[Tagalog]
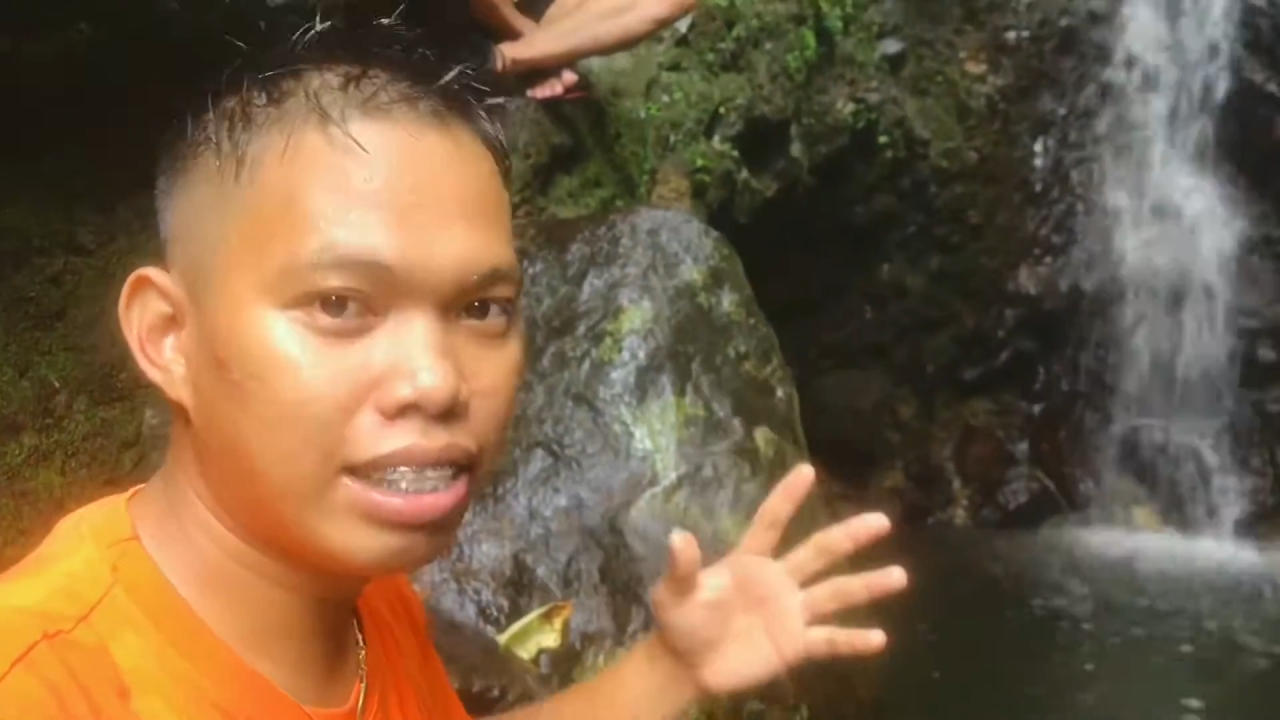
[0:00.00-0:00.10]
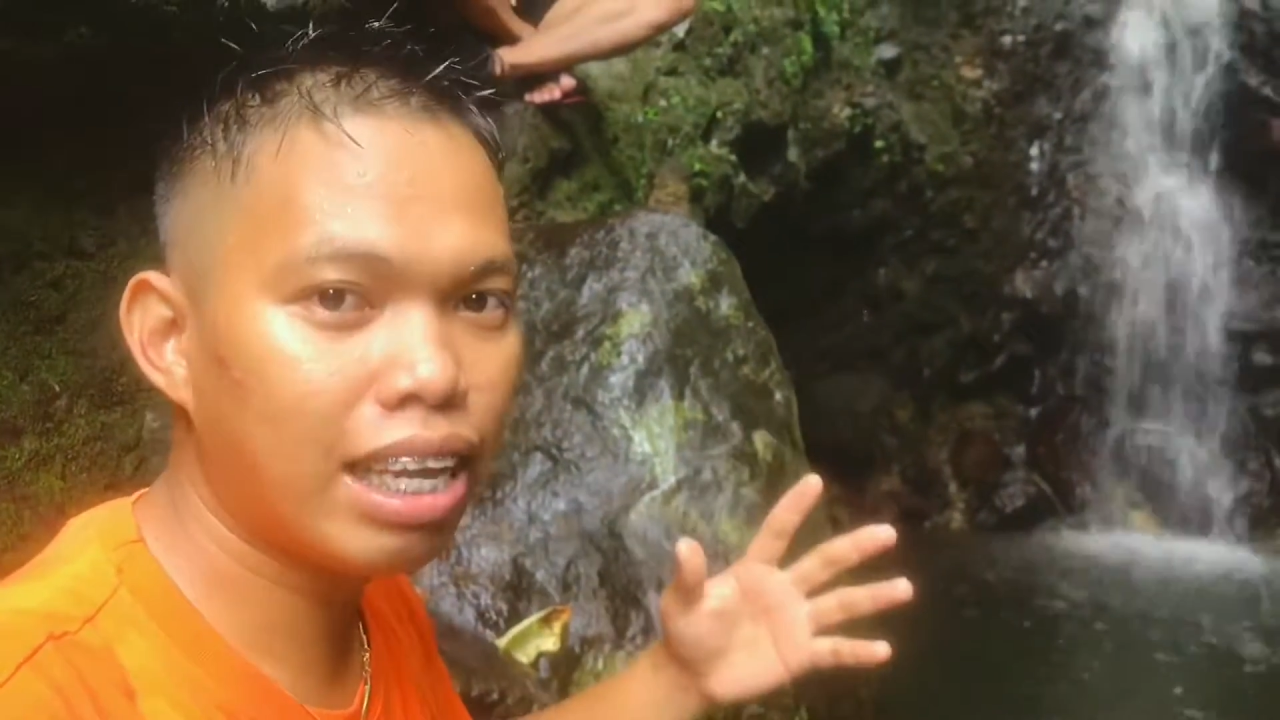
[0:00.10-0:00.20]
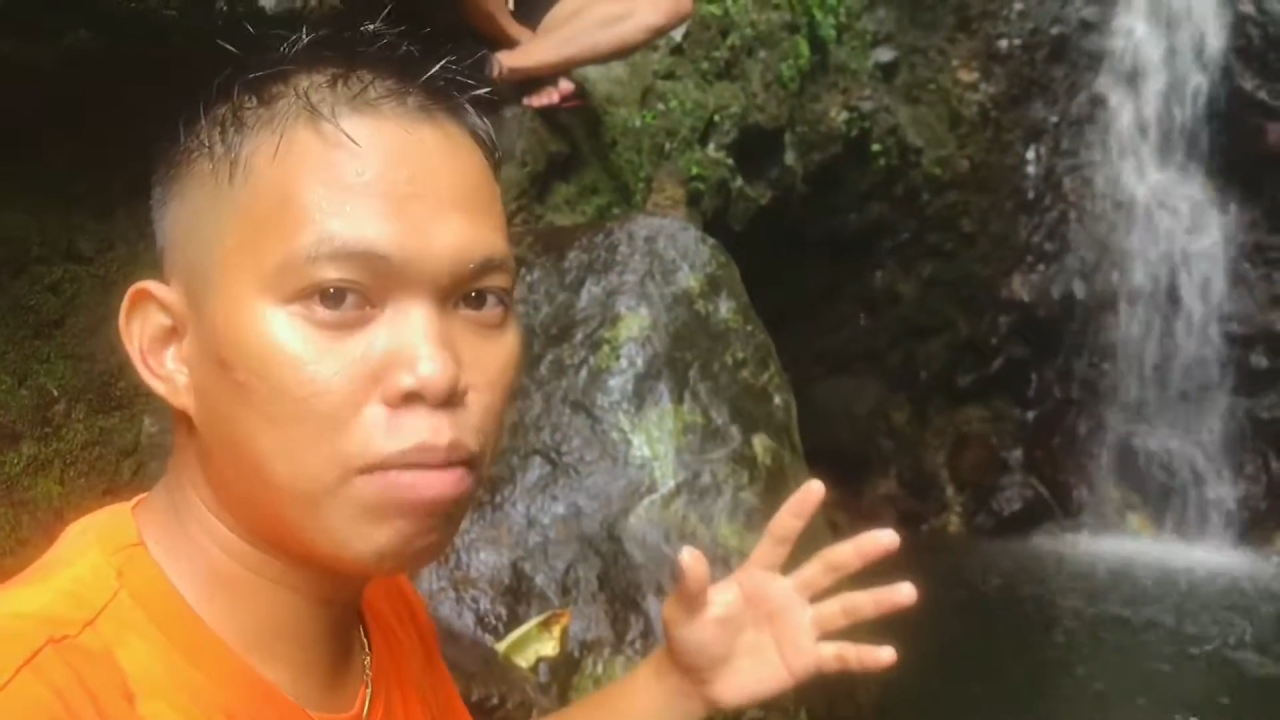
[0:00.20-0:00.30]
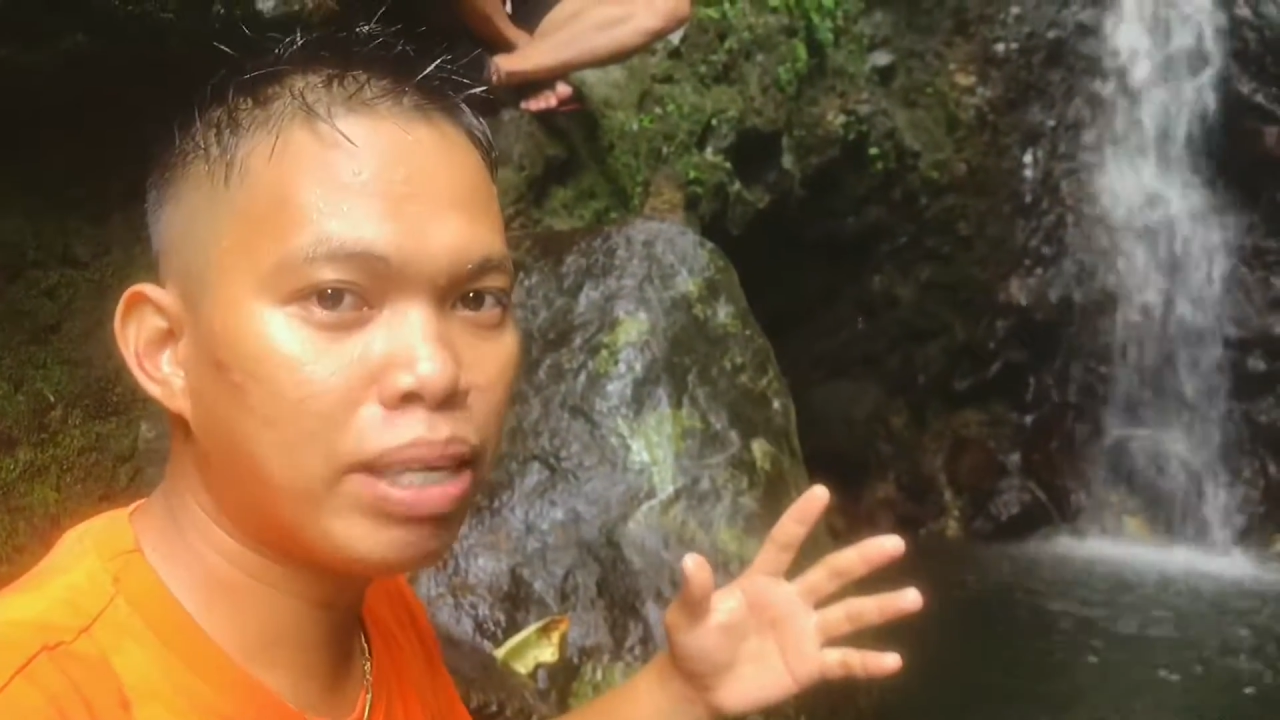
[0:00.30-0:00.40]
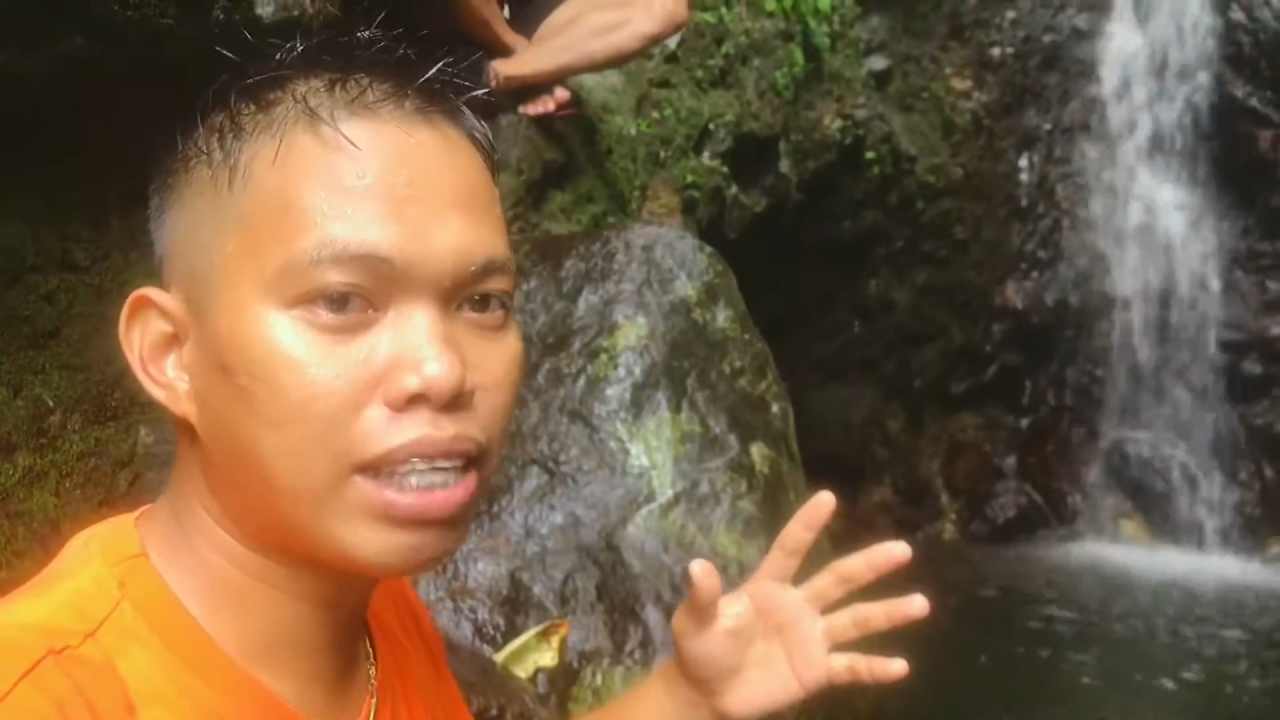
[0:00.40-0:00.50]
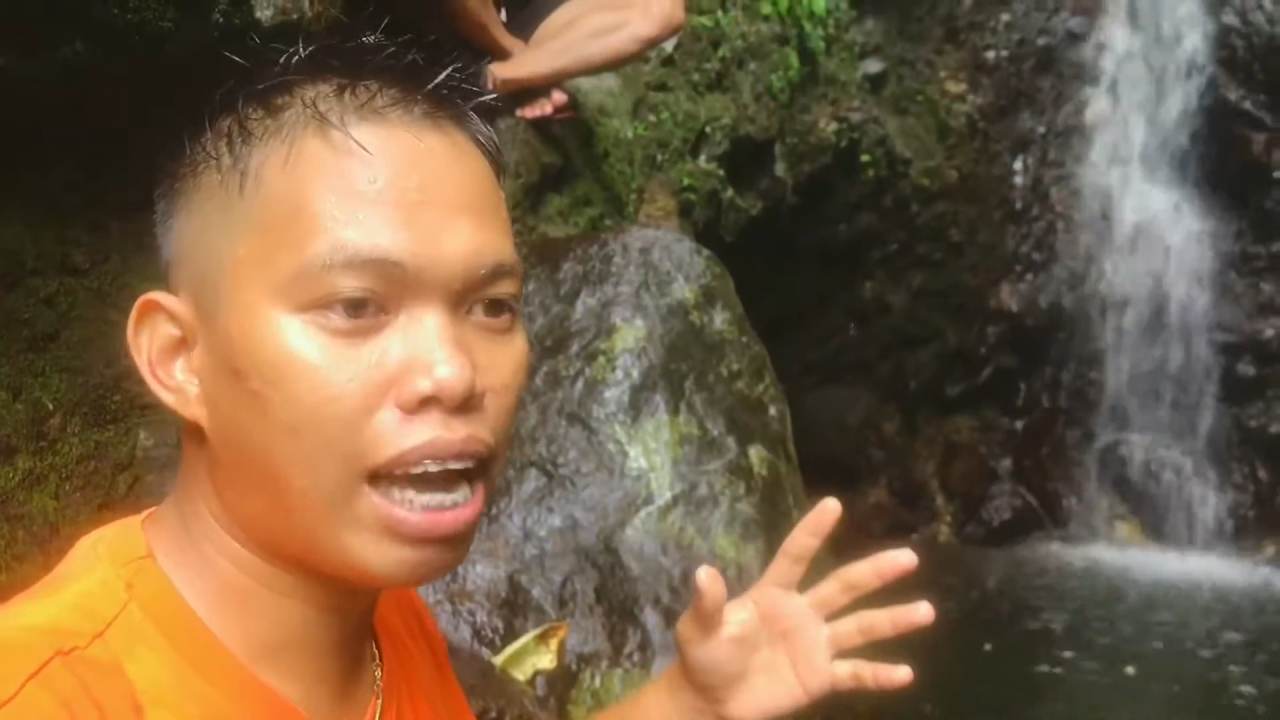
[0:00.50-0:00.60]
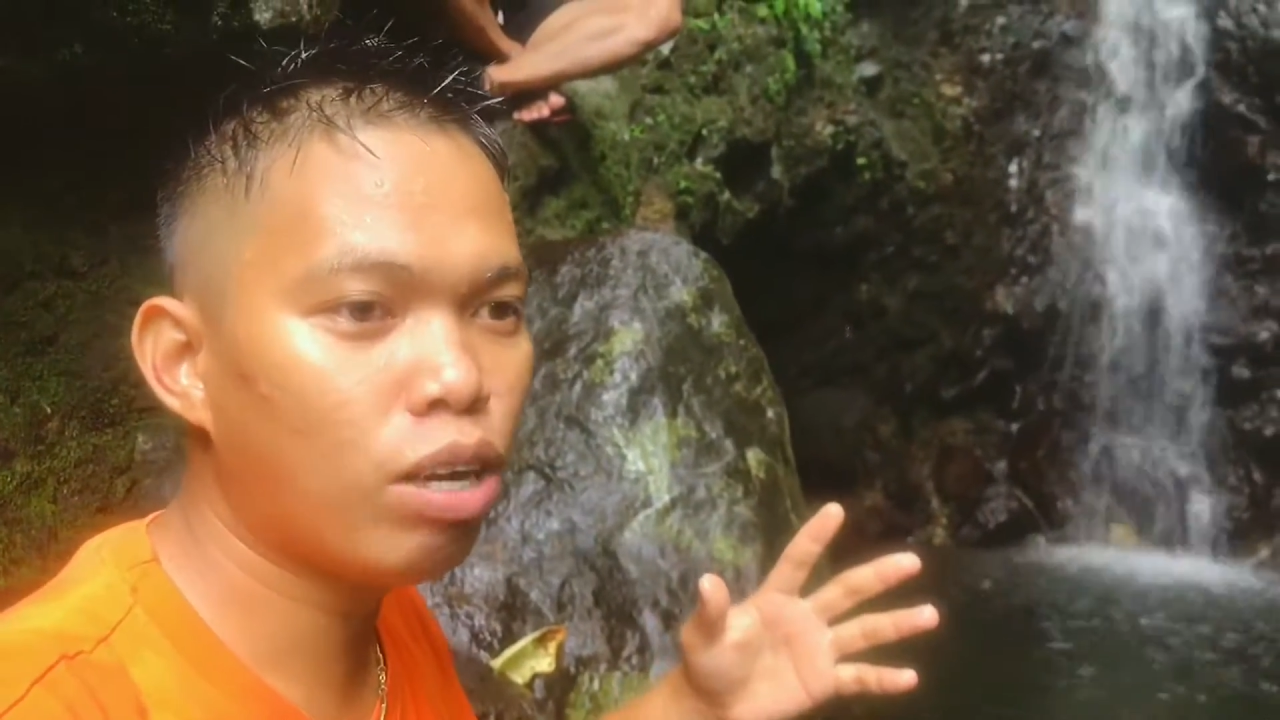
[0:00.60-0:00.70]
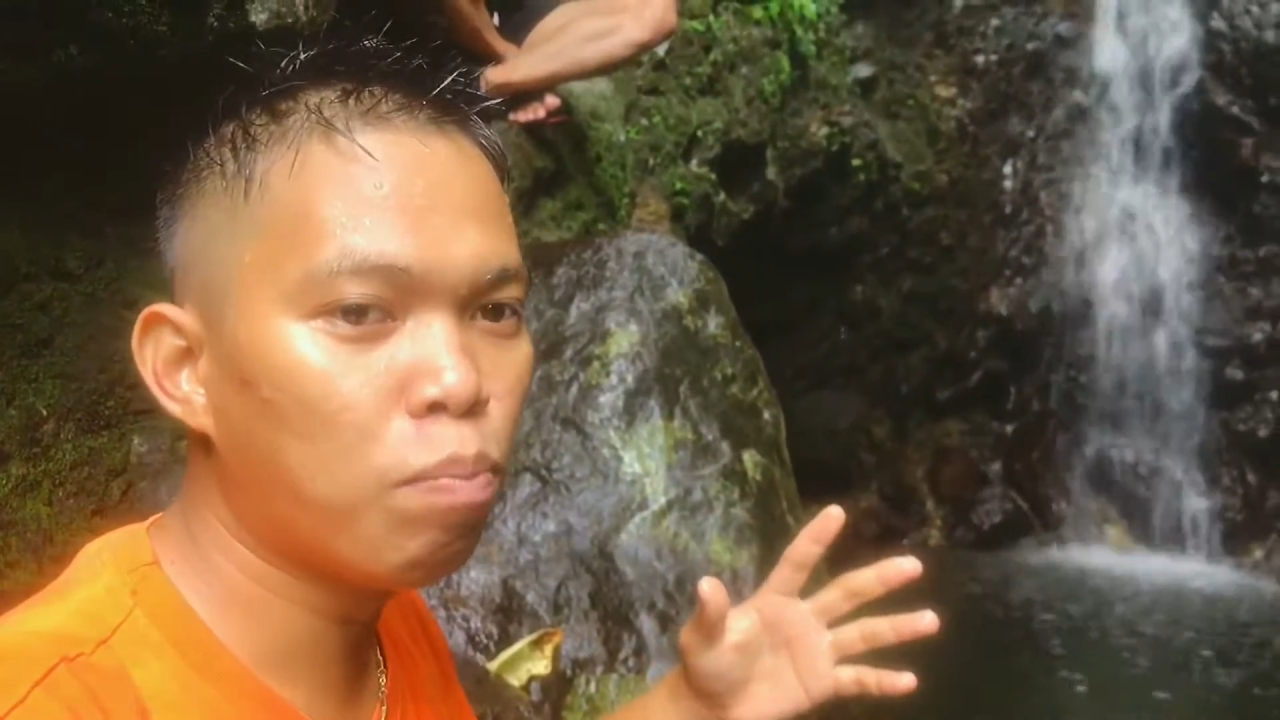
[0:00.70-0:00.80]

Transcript: hindi naman siya ano,